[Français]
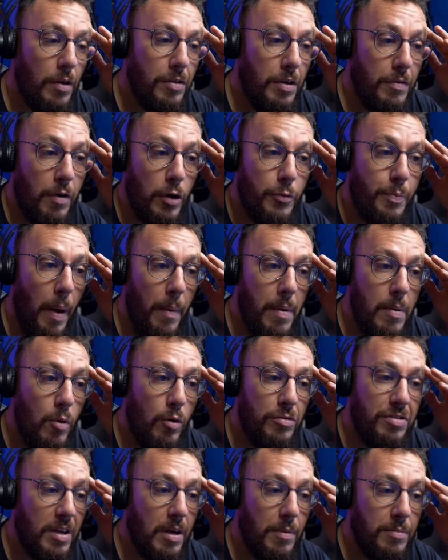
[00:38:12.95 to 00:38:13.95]
des fois, je perds mes
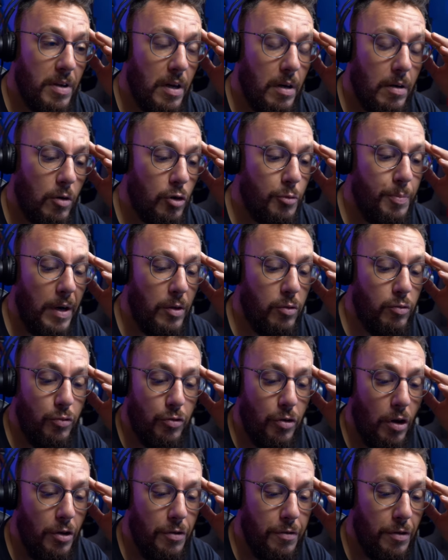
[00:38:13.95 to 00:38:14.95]
mots, c'est comme ça. Quand je parle tout
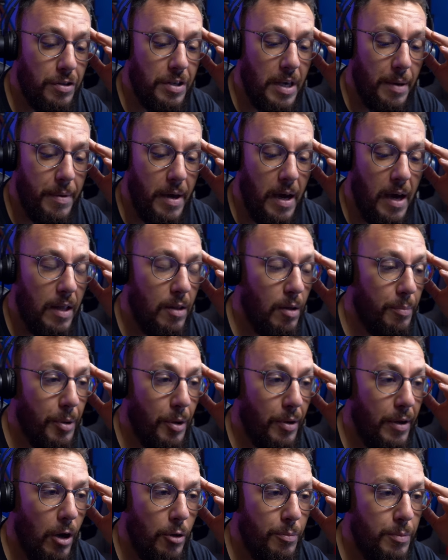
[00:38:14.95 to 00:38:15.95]
seul dans une caméra
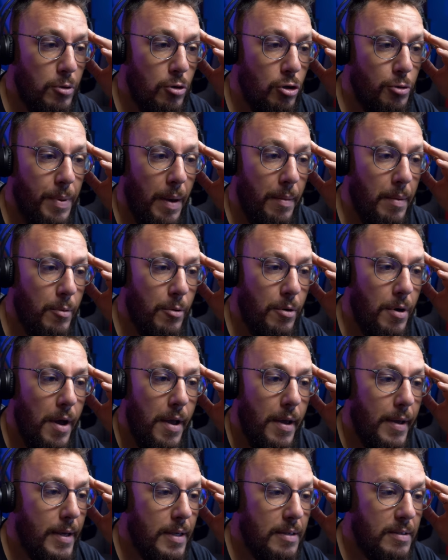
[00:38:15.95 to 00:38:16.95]
pendant 40 minutes, je perds mes mots.
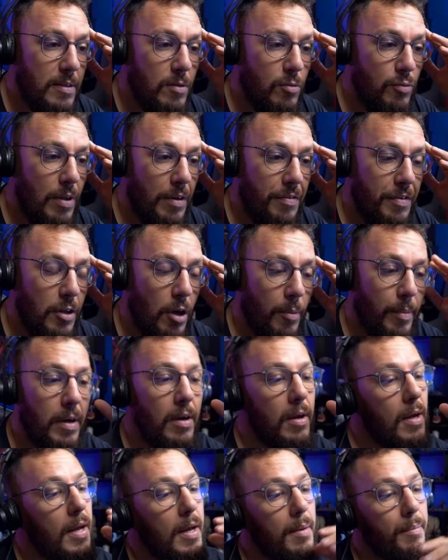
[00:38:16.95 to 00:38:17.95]
C'est tout à fait
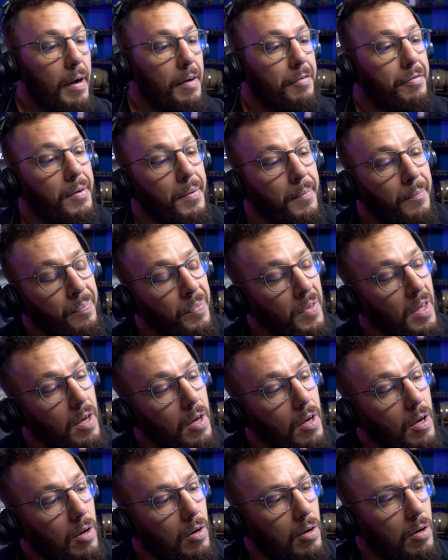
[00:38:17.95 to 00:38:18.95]
normal. Bref.
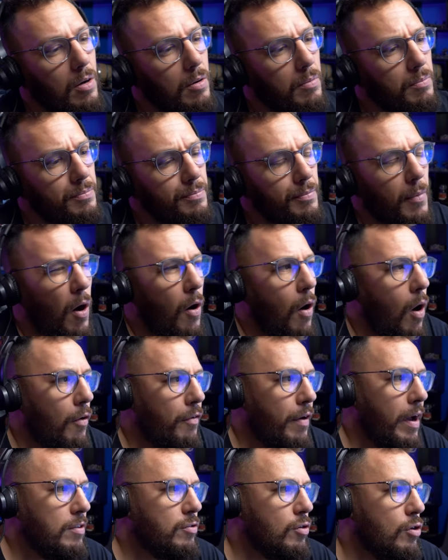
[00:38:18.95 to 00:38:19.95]
Euh,
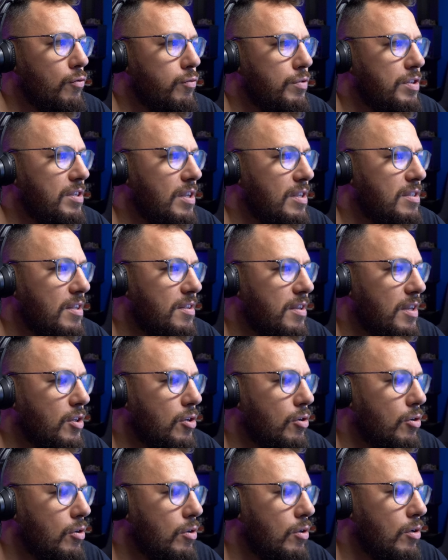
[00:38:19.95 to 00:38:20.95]
en, vrai, ce que je vous disais, c'était
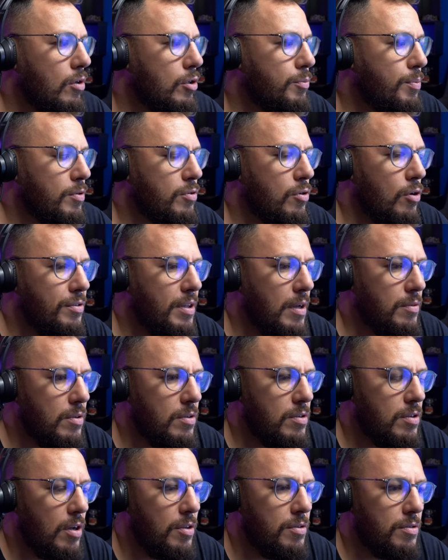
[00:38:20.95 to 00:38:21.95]
que euh, je pense que le
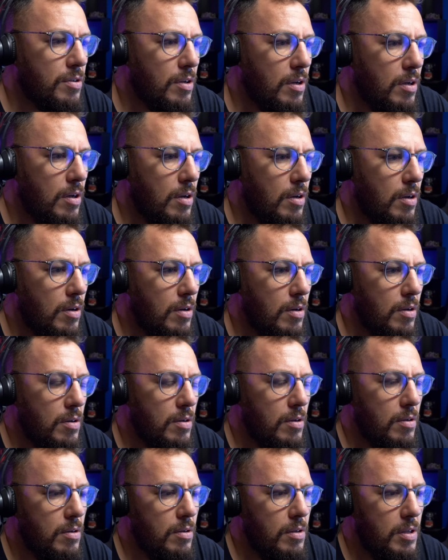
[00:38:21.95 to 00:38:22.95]
Thousand Sons,
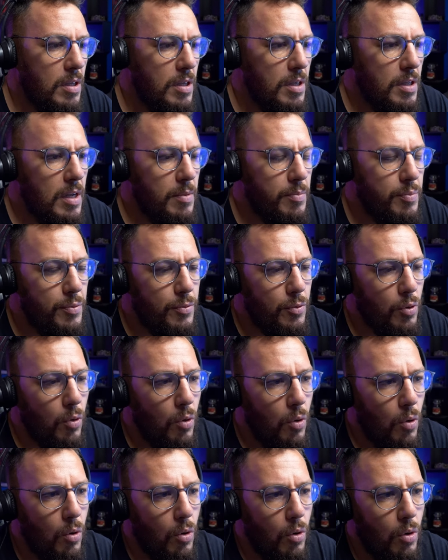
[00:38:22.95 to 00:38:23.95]
euh, il, est
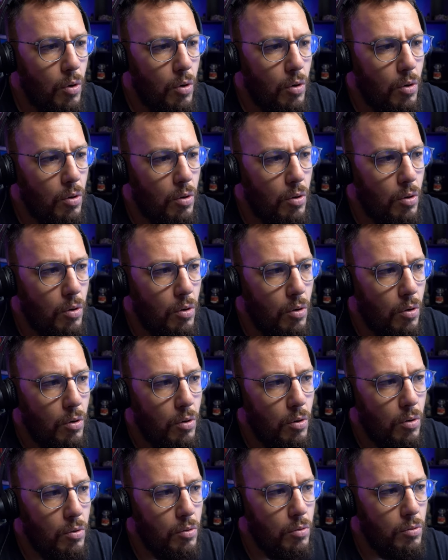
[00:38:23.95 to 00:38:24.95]

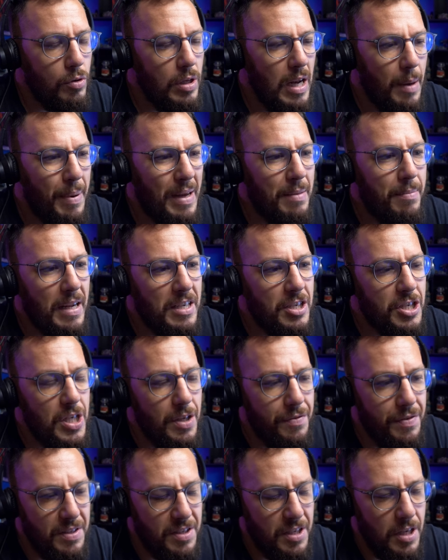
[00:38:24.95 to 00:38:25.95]
plutôt. il n'a pas de match
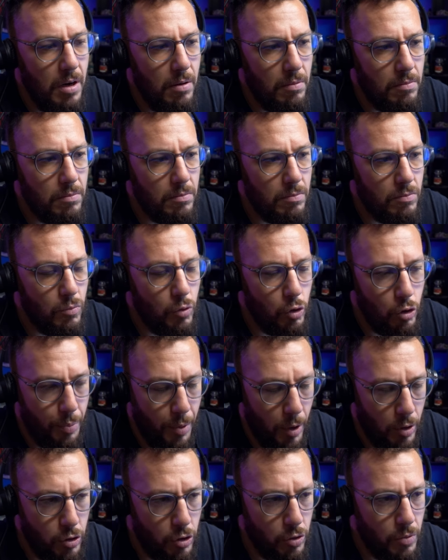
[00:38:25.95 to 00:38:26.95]
difficile, je
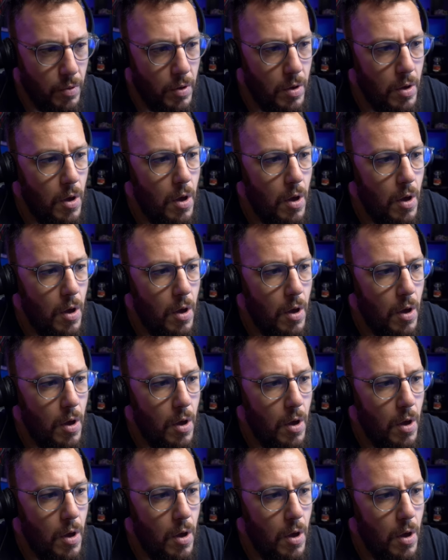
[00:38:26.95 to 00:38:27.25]
pense.